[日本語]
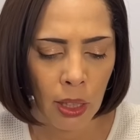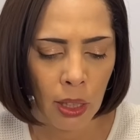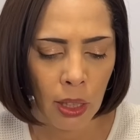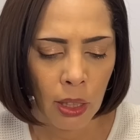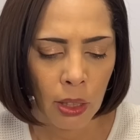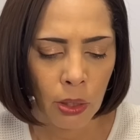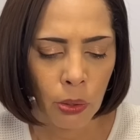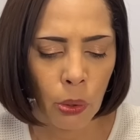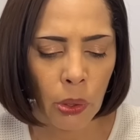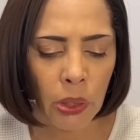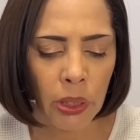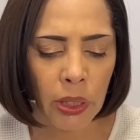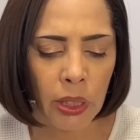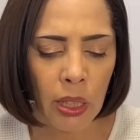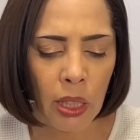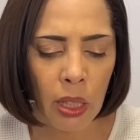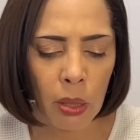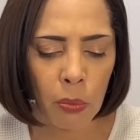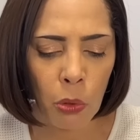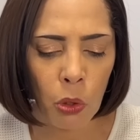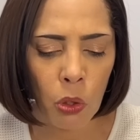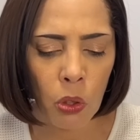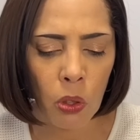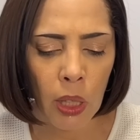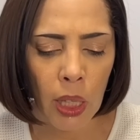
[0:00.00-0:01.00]
ロイター
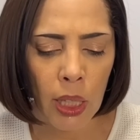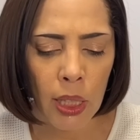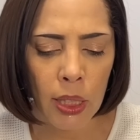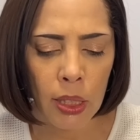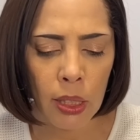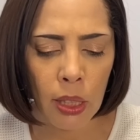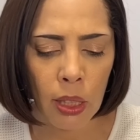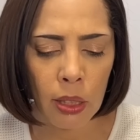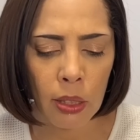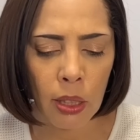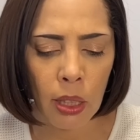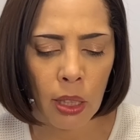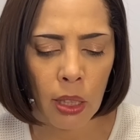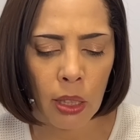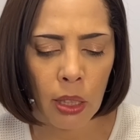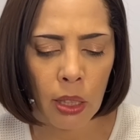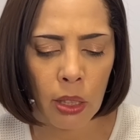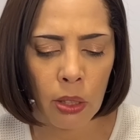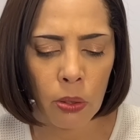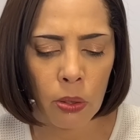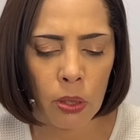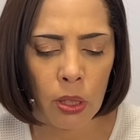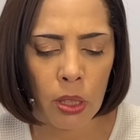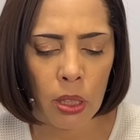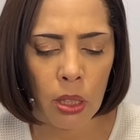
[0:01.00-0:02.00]
もアジア太平
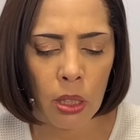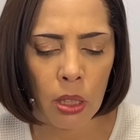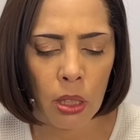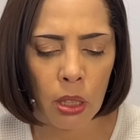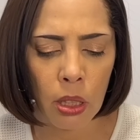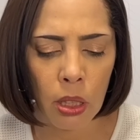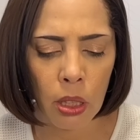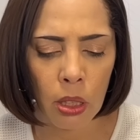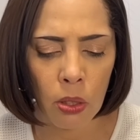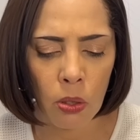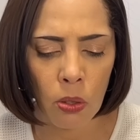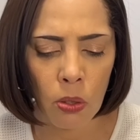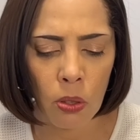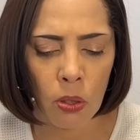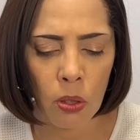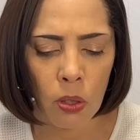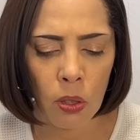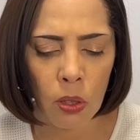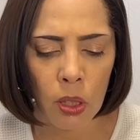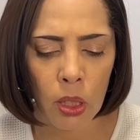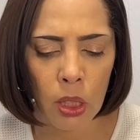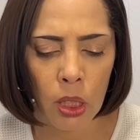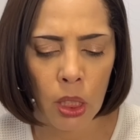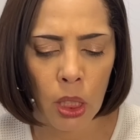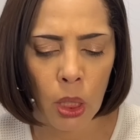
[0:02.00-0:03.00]
洋地域の
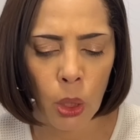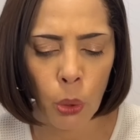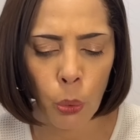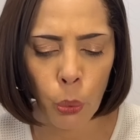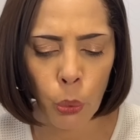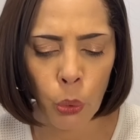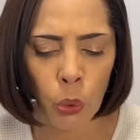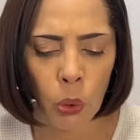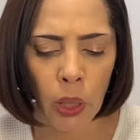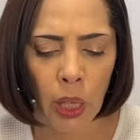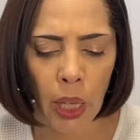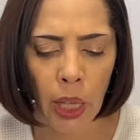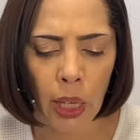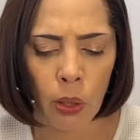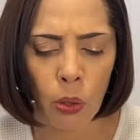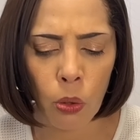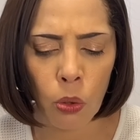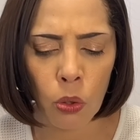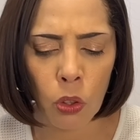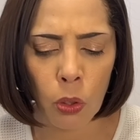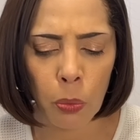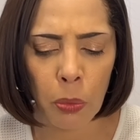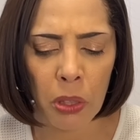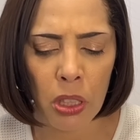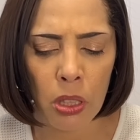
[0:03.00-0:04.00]

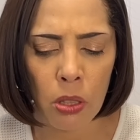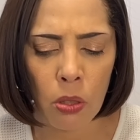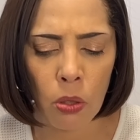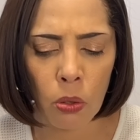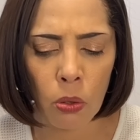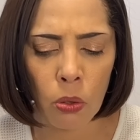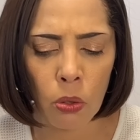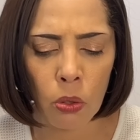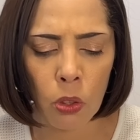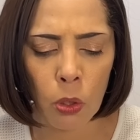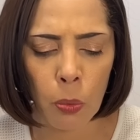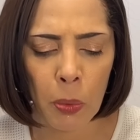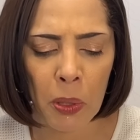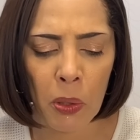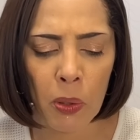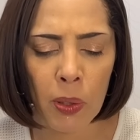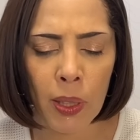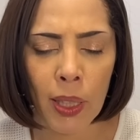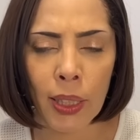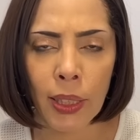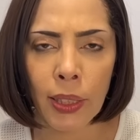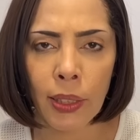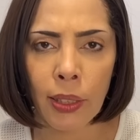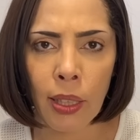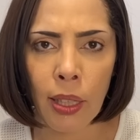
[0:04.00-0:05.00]
チーフエコノミストの言葉を
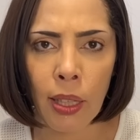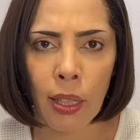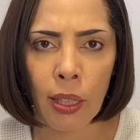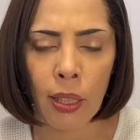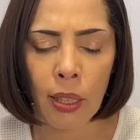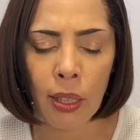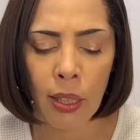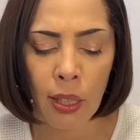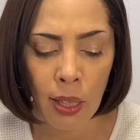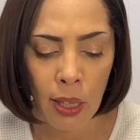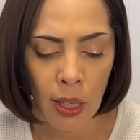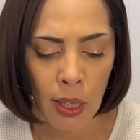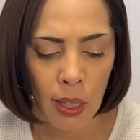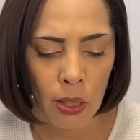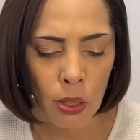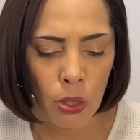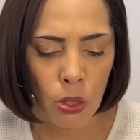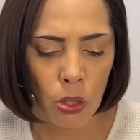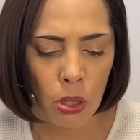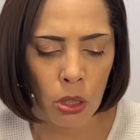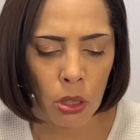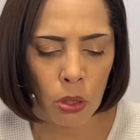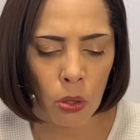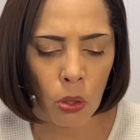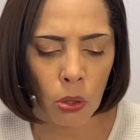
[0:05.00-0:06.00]
借りて、
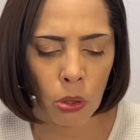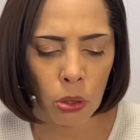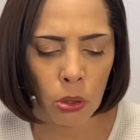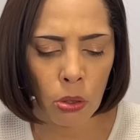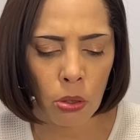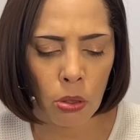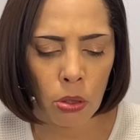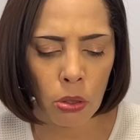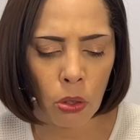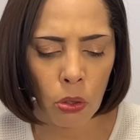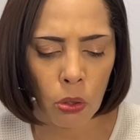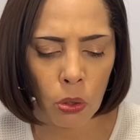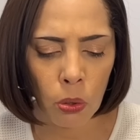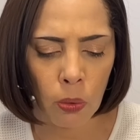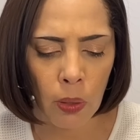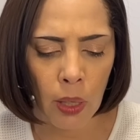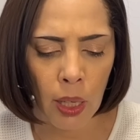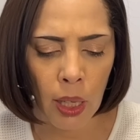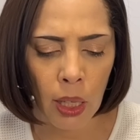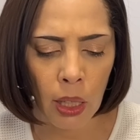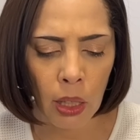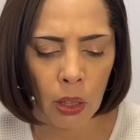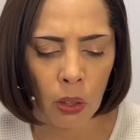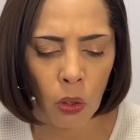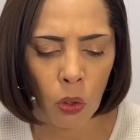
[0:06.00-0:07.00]
中国当局
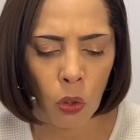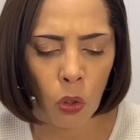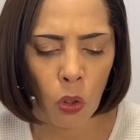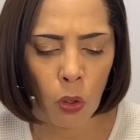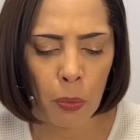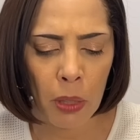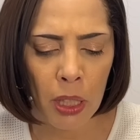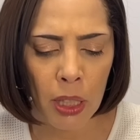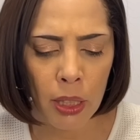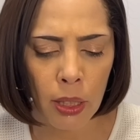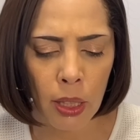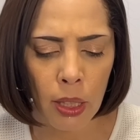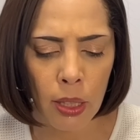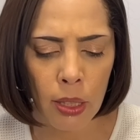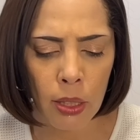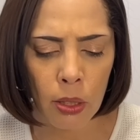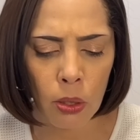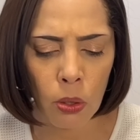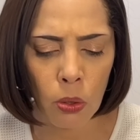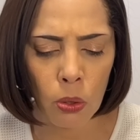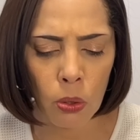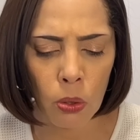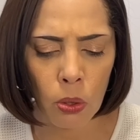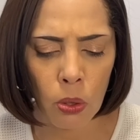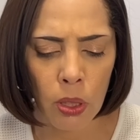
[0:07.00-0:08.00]
はごまかす
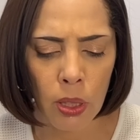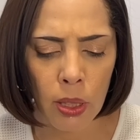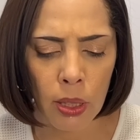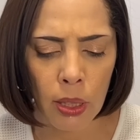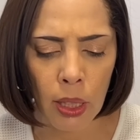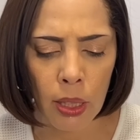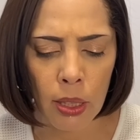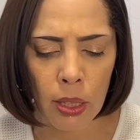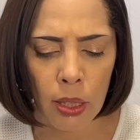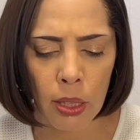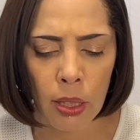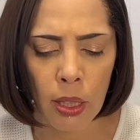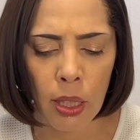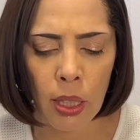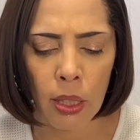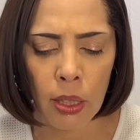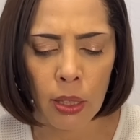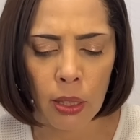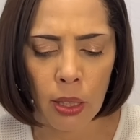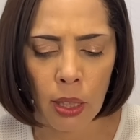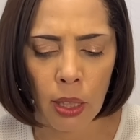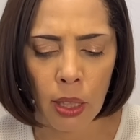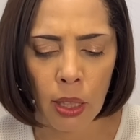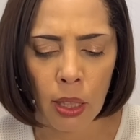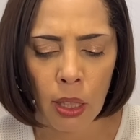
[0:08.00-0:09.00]
ことしかしない
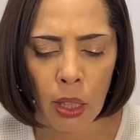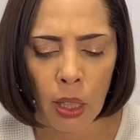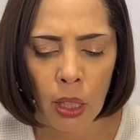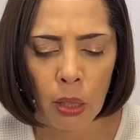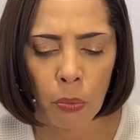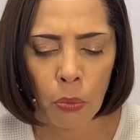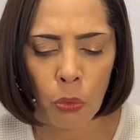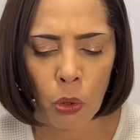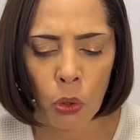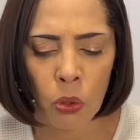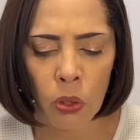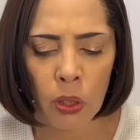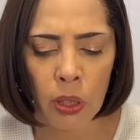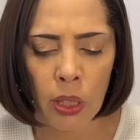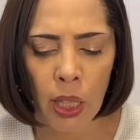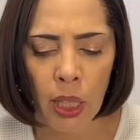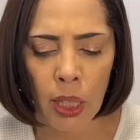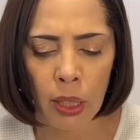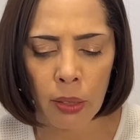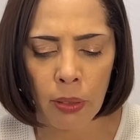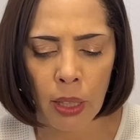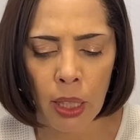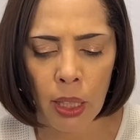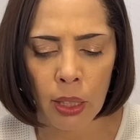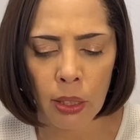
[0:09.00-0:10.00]
が、問
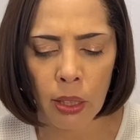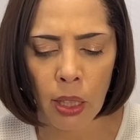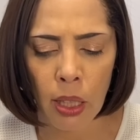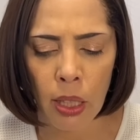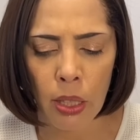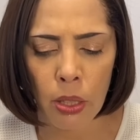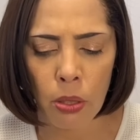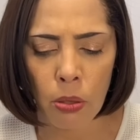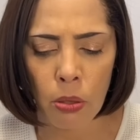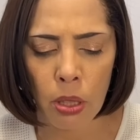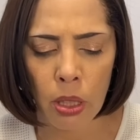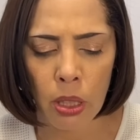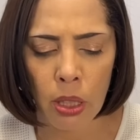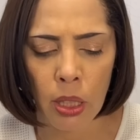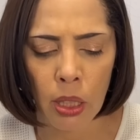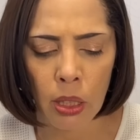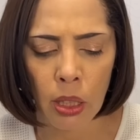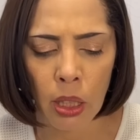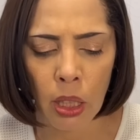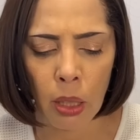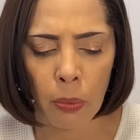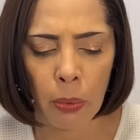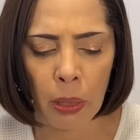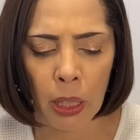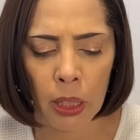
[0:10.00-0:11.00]
題は対処しな
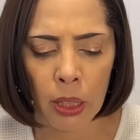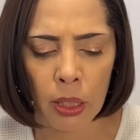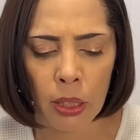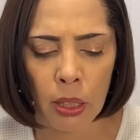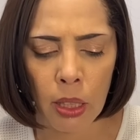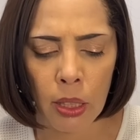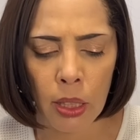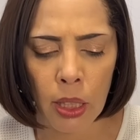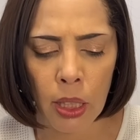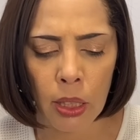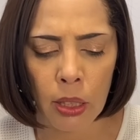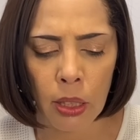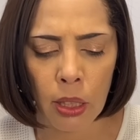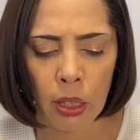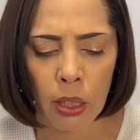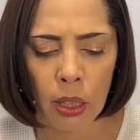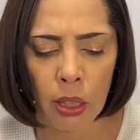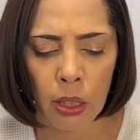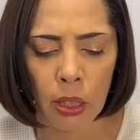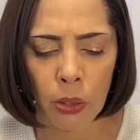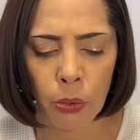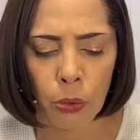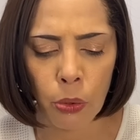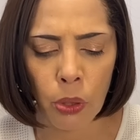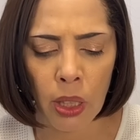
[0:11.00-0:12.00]
ければいけない課題
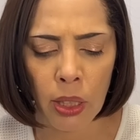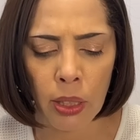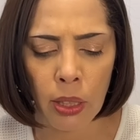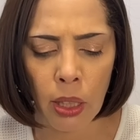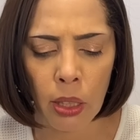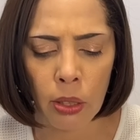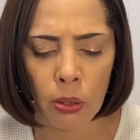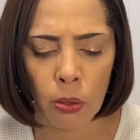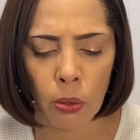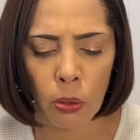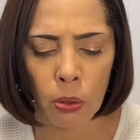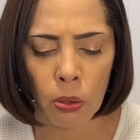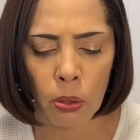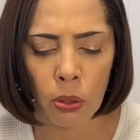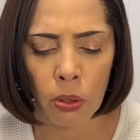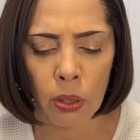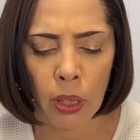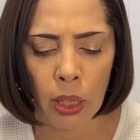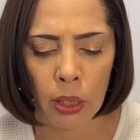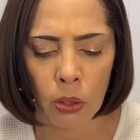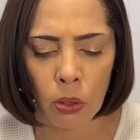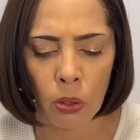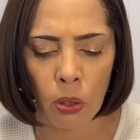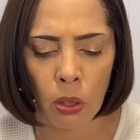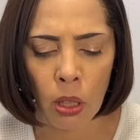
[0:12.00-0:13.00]
が増えていること
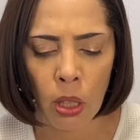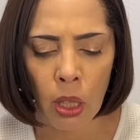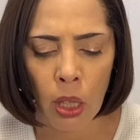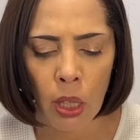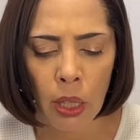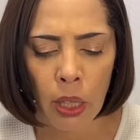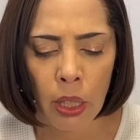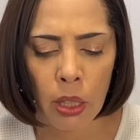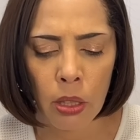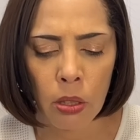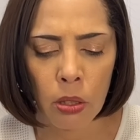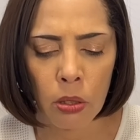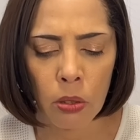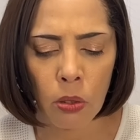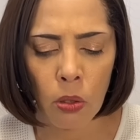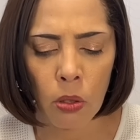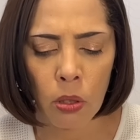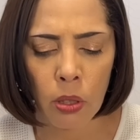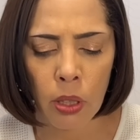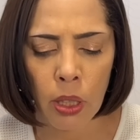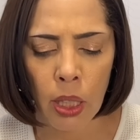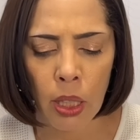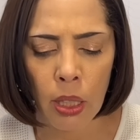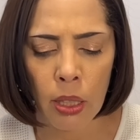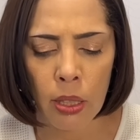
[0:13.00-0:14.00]
だと、中国
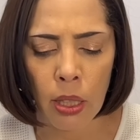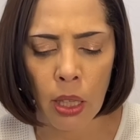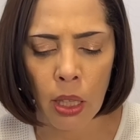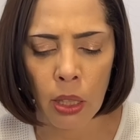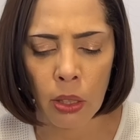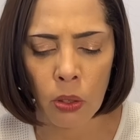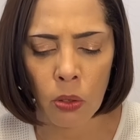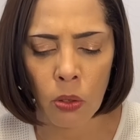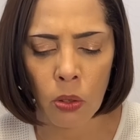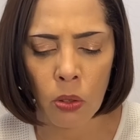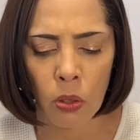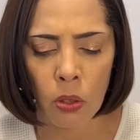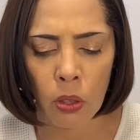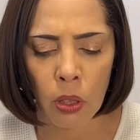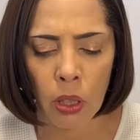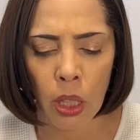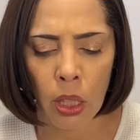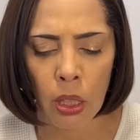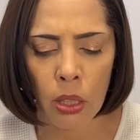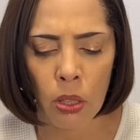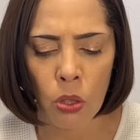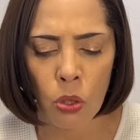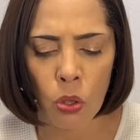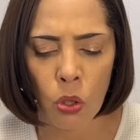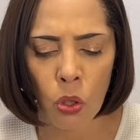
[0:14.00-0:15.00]
経済の
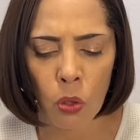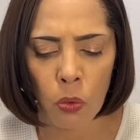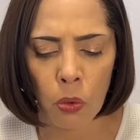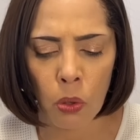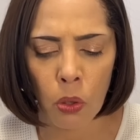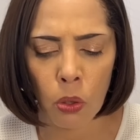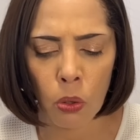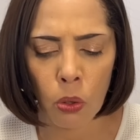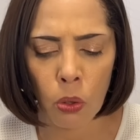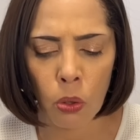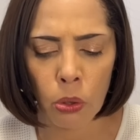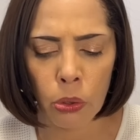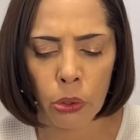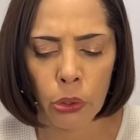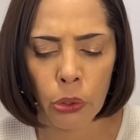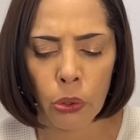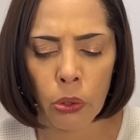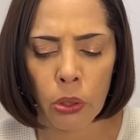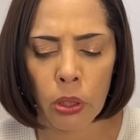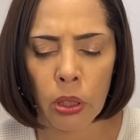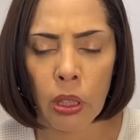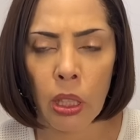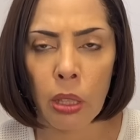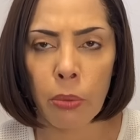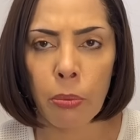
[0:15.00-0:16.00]
現状を酷評
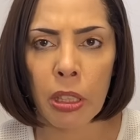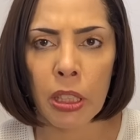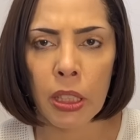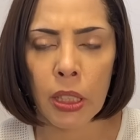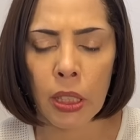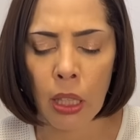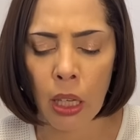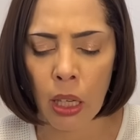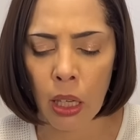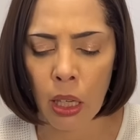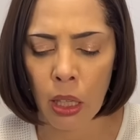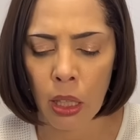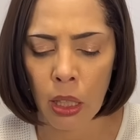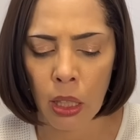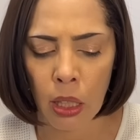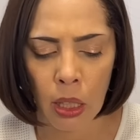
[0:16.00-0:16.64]
していました。